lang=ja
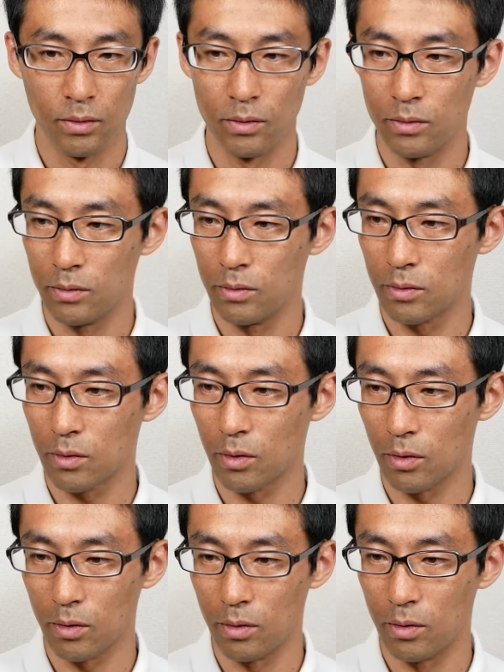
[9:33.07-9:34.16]
うん
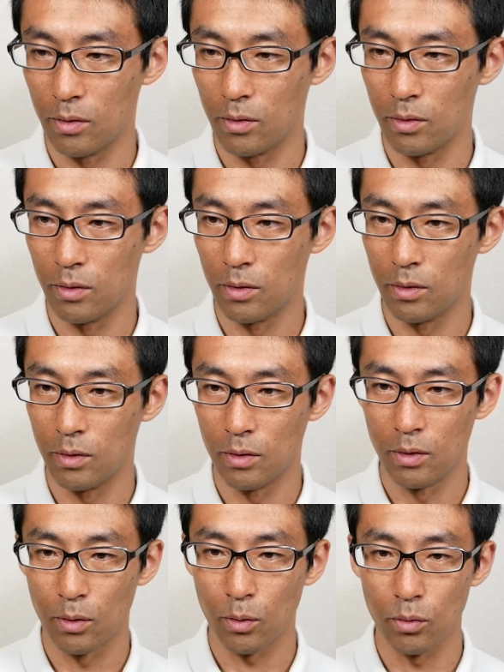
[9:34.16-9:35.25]
と
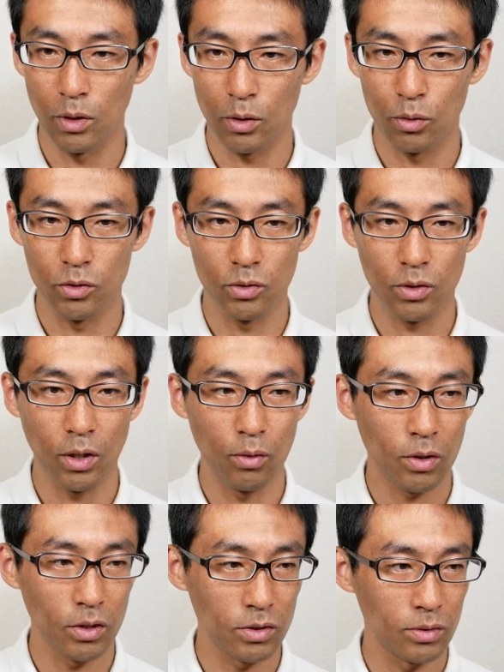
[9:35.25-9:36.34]
こんな途中からお
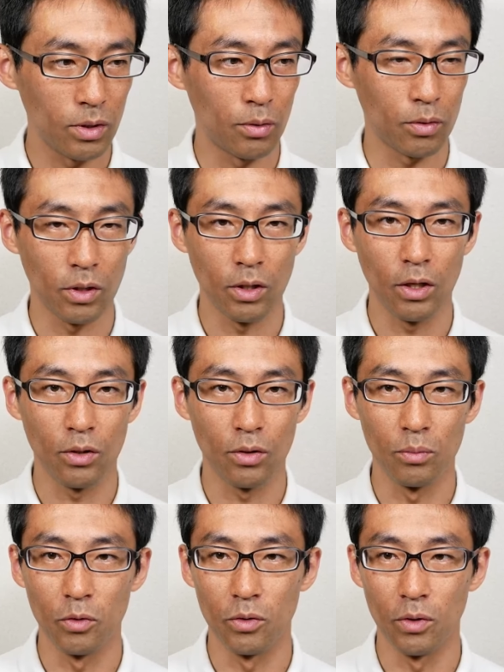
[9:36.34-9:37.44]
かしくなることはないと
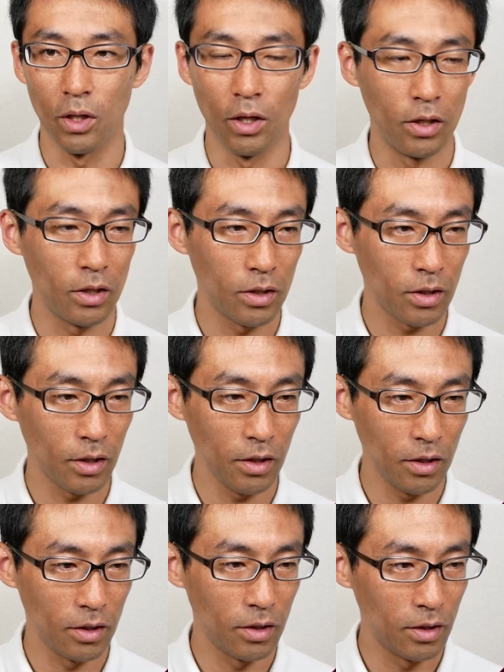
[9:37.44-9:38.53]
思うんで一回
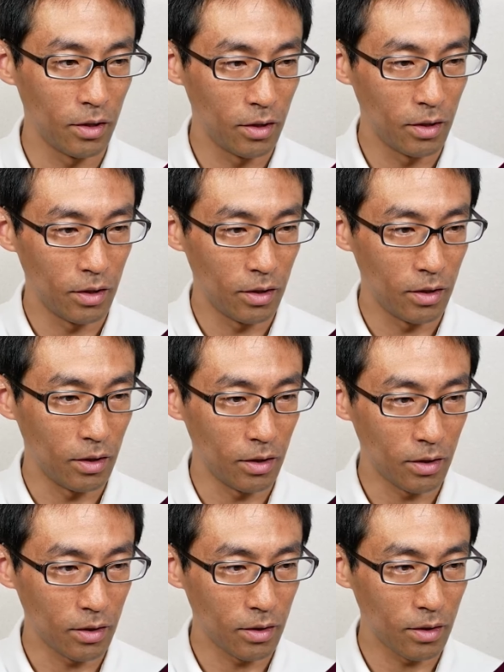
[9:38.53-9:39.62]

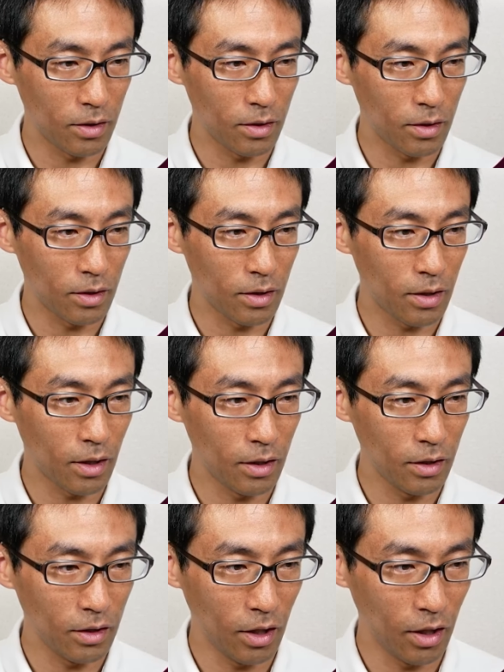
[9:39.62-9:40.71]
一
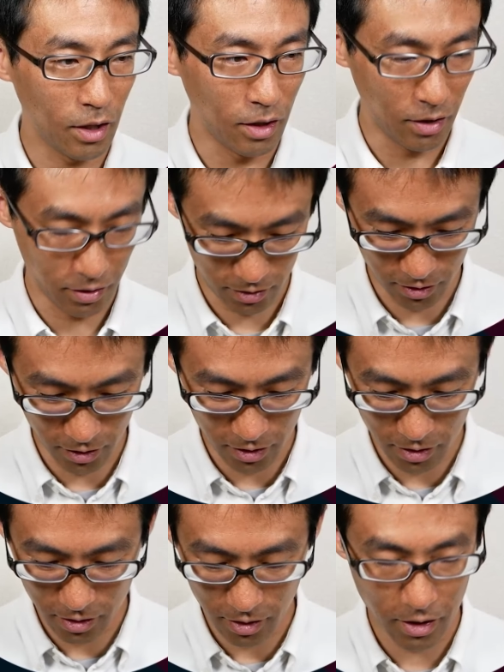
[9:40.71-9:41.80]
回ね一
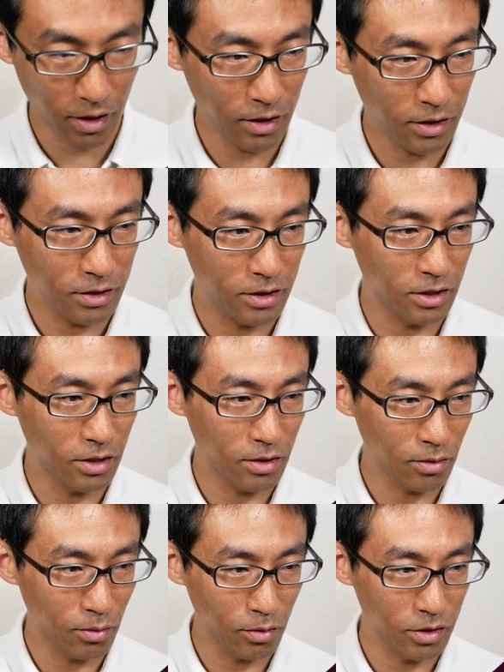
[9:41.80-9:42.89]
回実
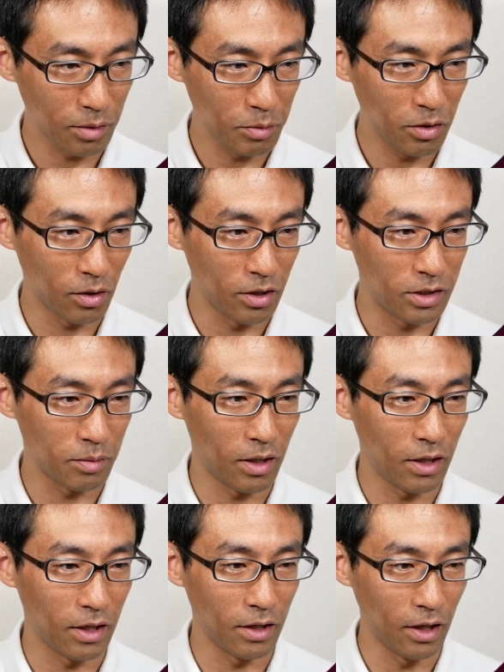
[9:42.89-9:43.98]
行してみるのが一番
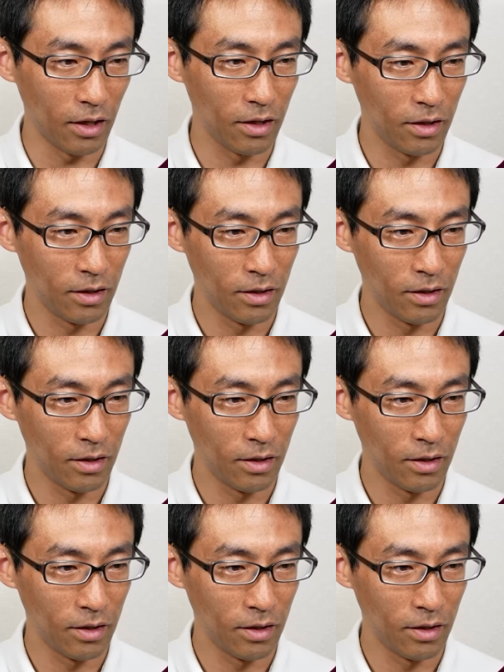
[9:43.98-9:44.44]
早いね